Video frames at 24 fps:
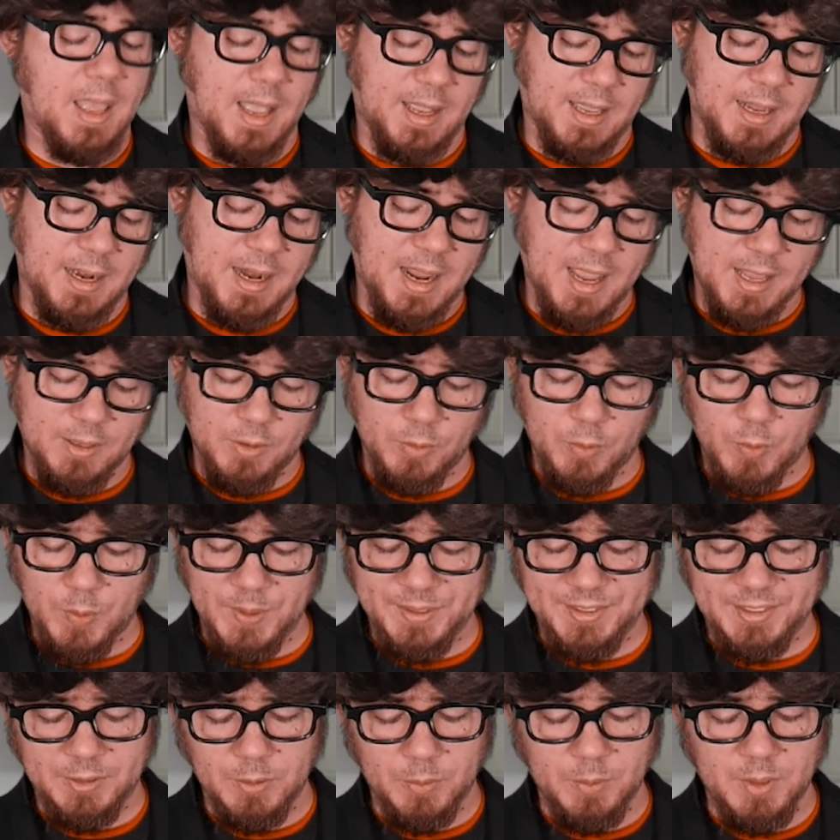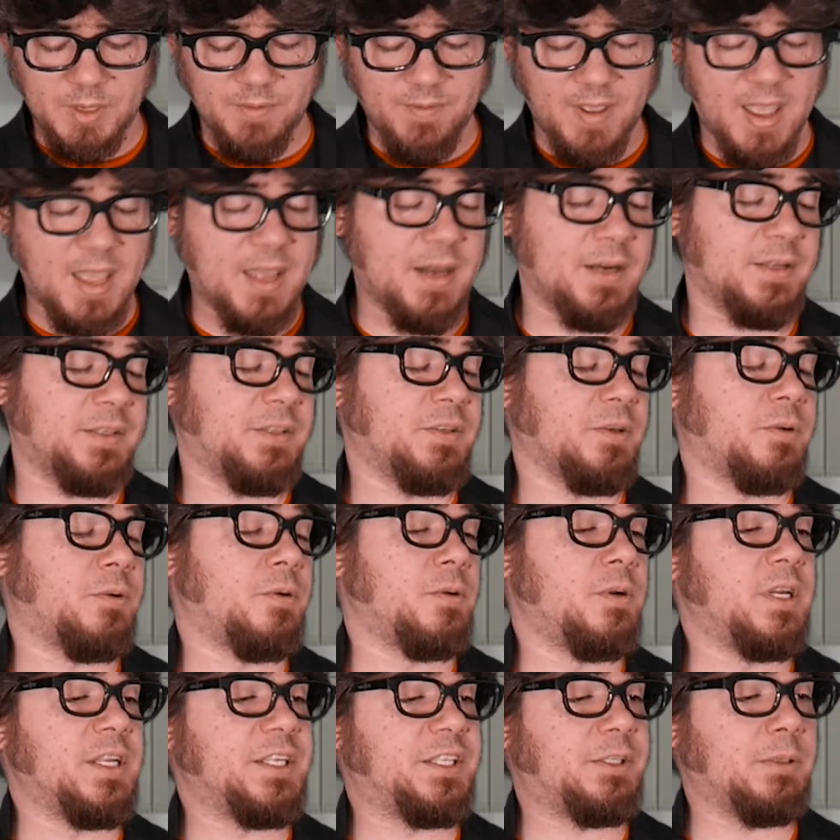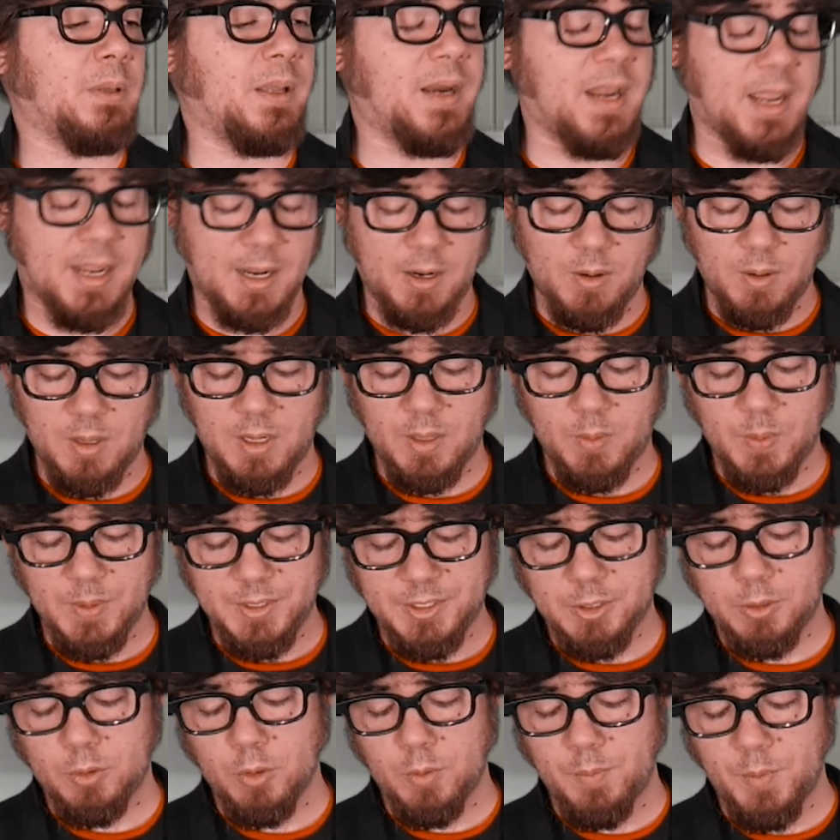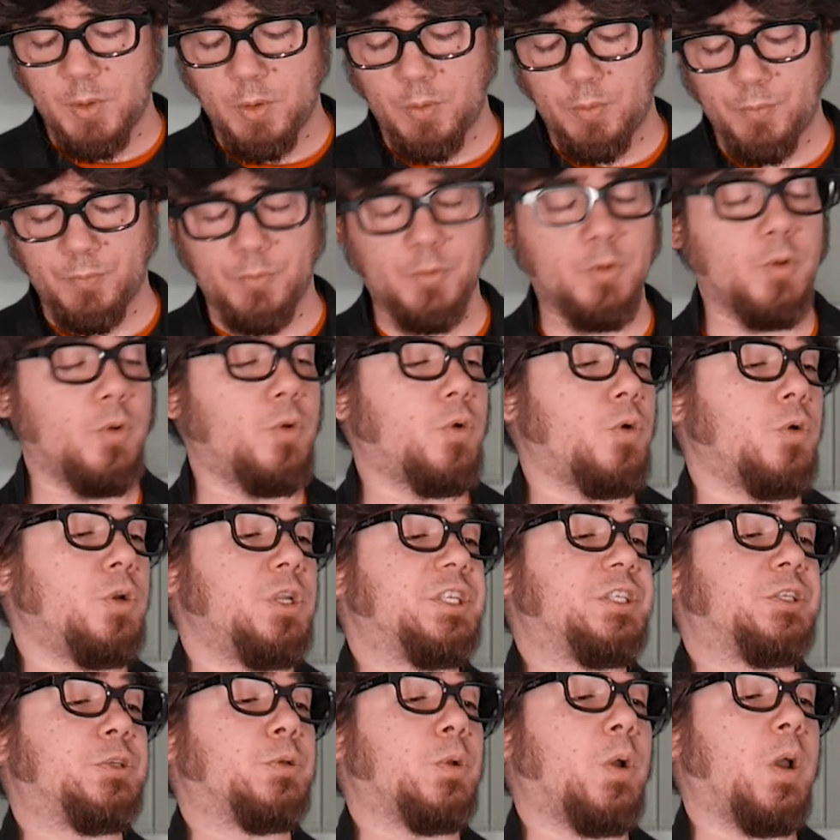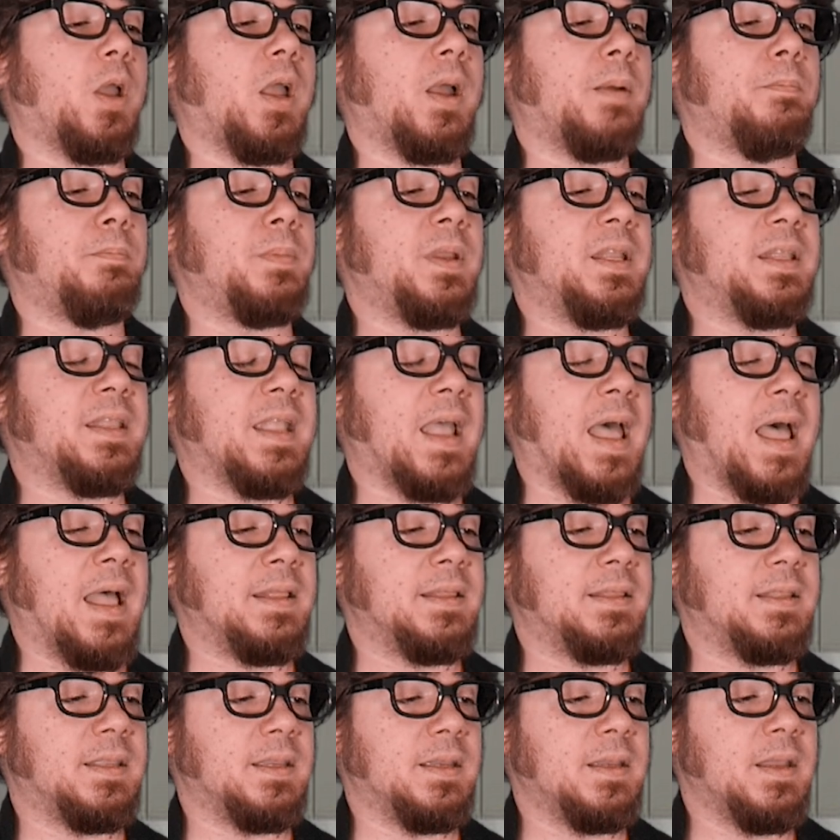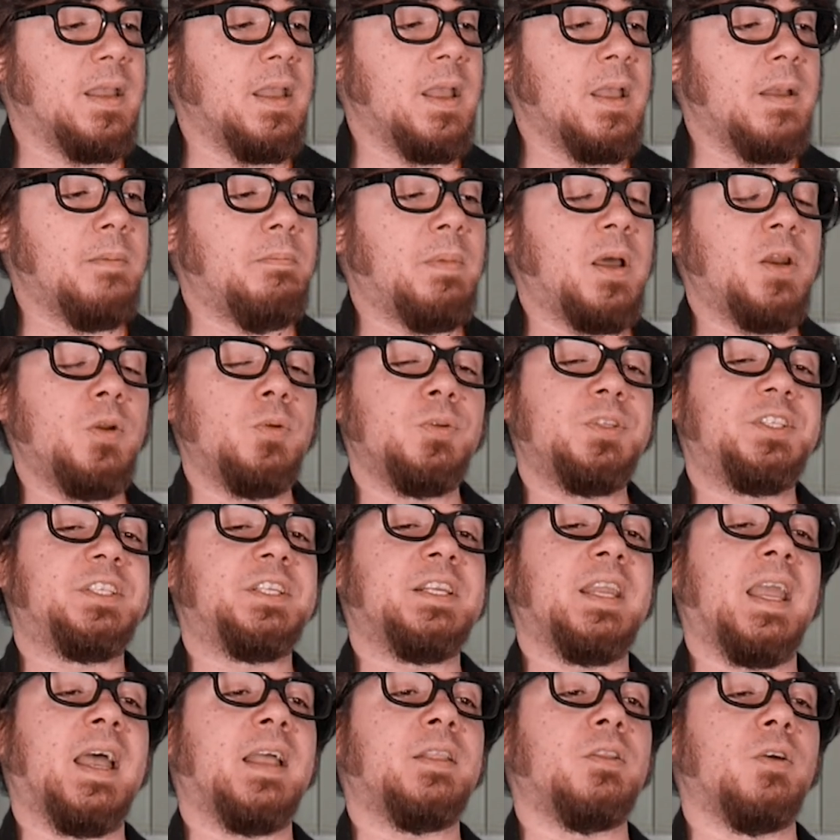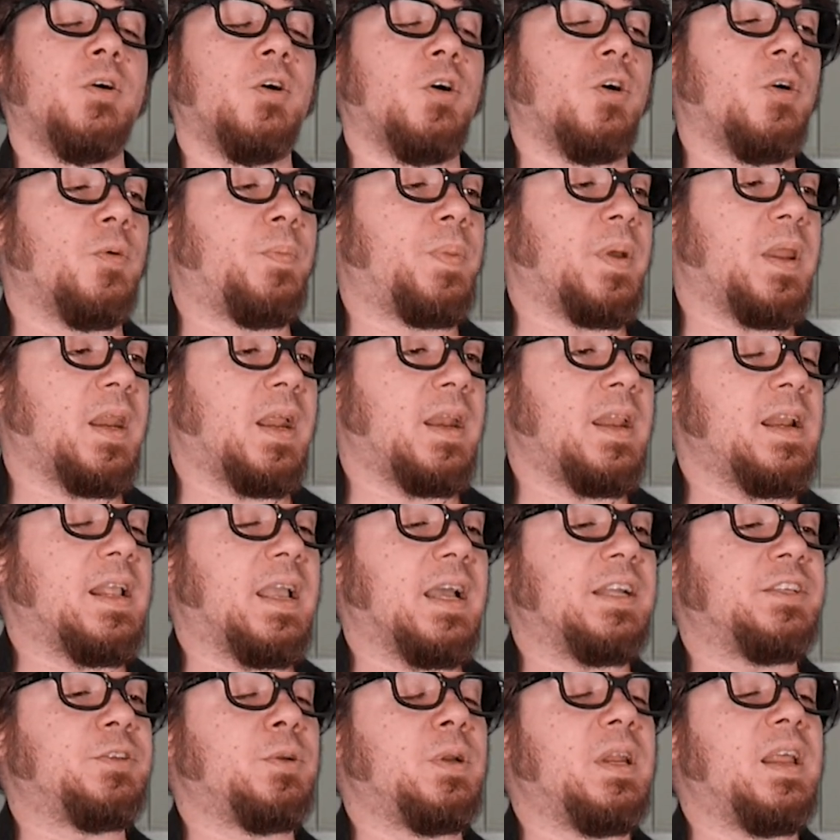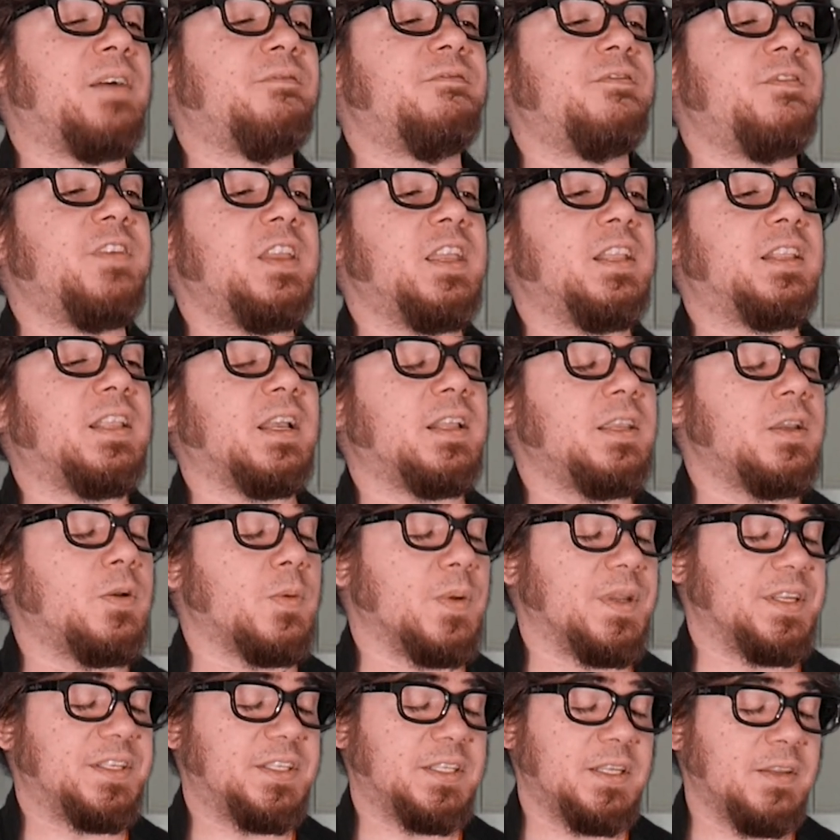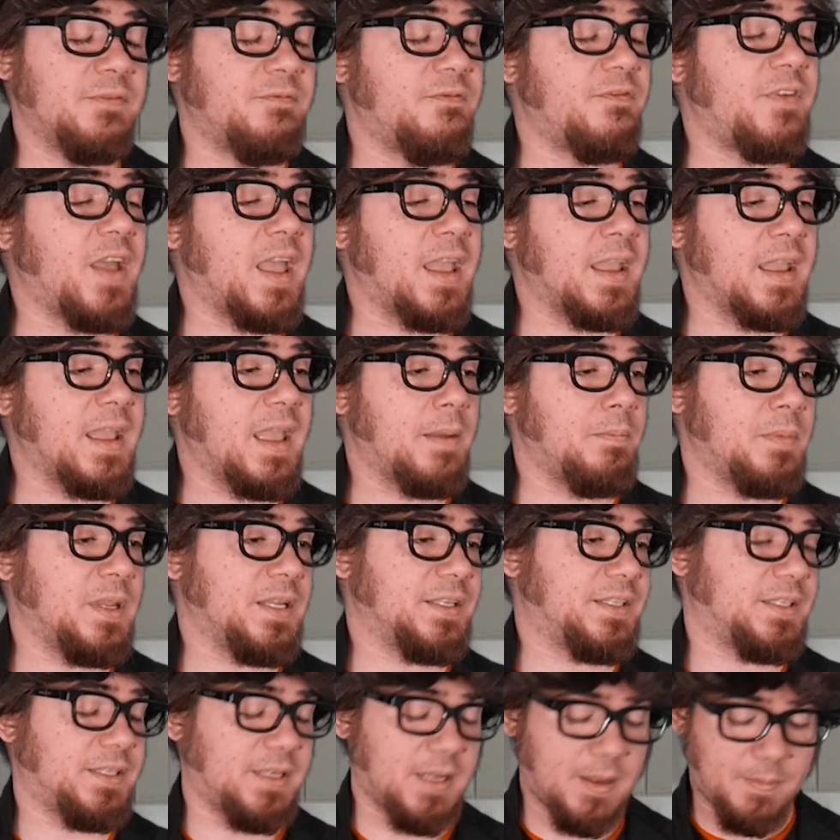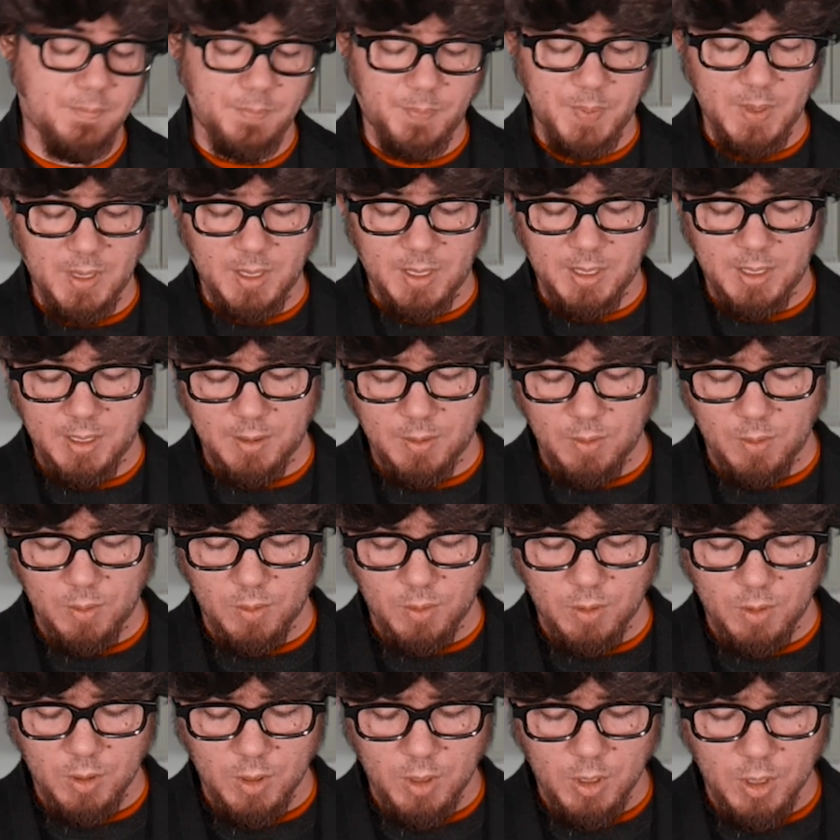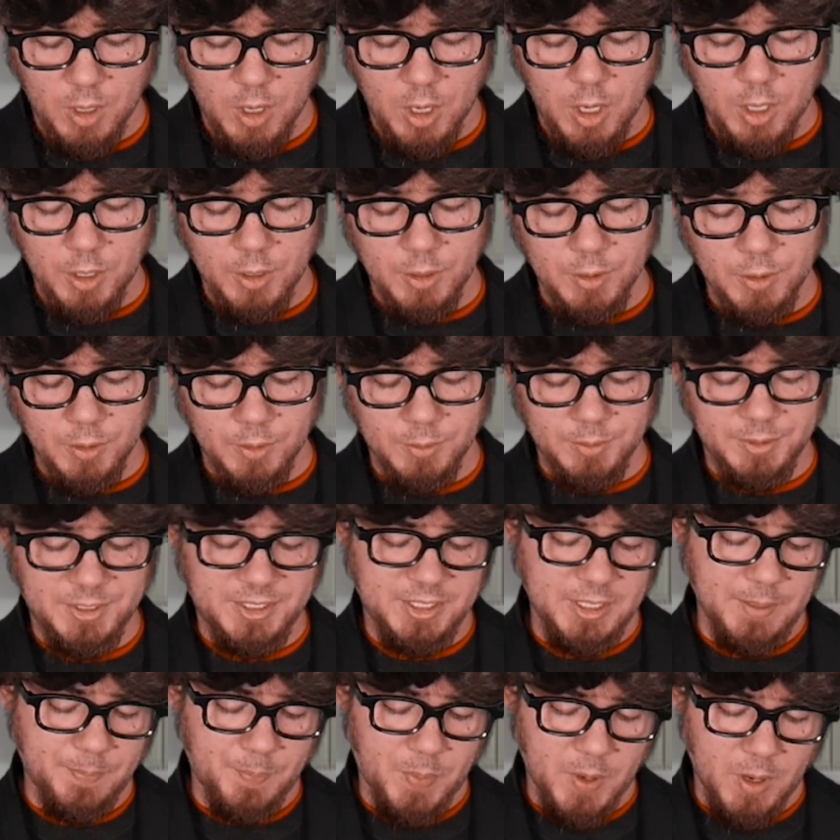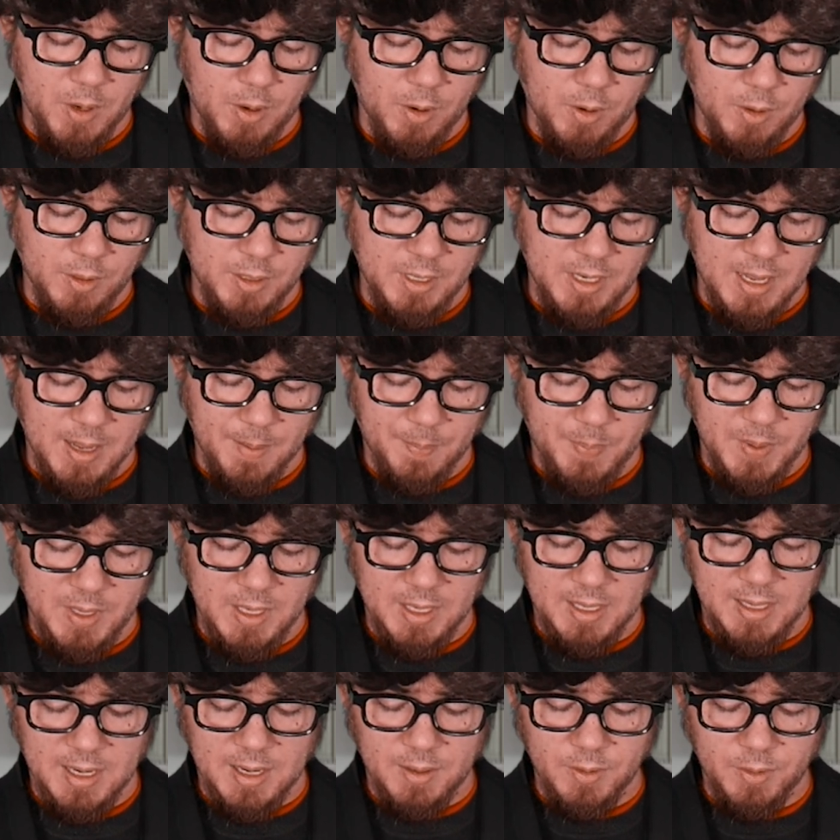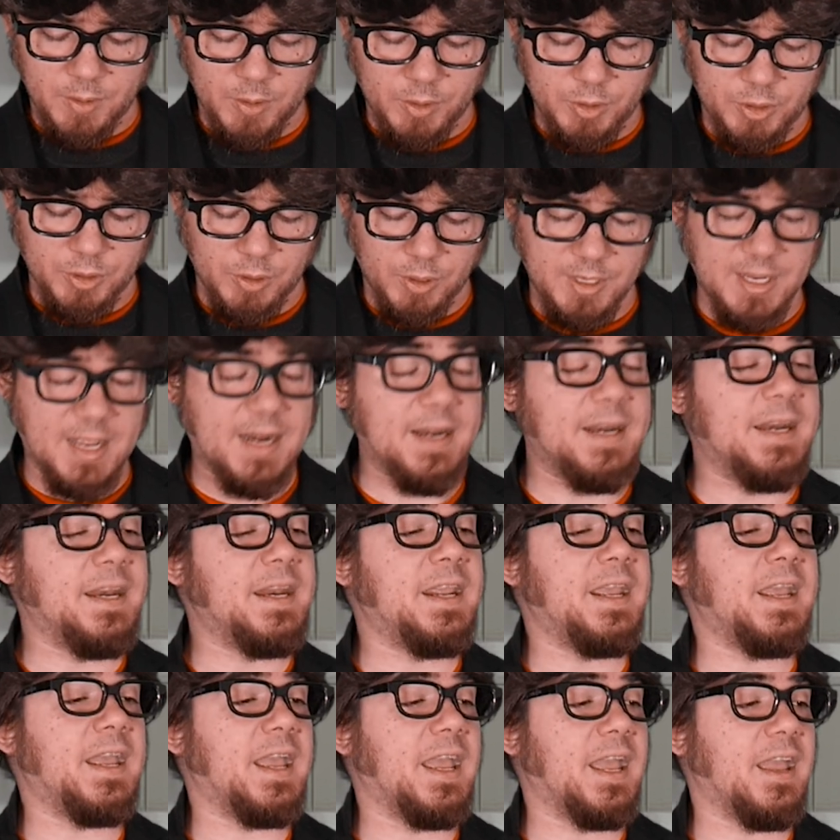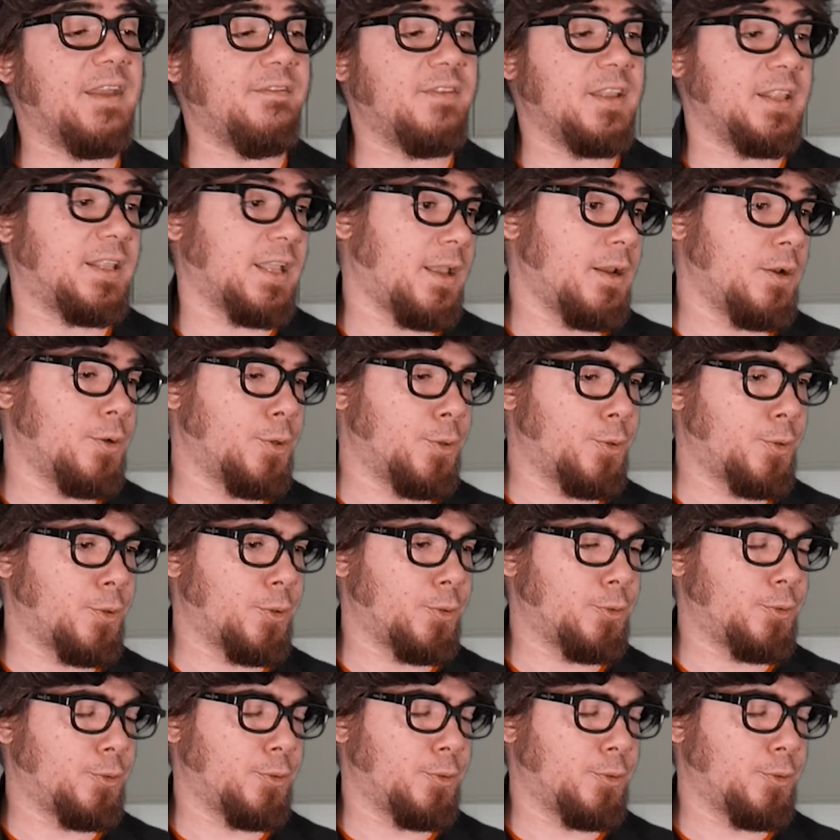ha creato questo universo con le sue regole, questo mondo con i suoi abitanti, ma non si adopera nel caso la vita di questi venga messa in pericolo. Non si prodiga per la loro gioia né evita il loro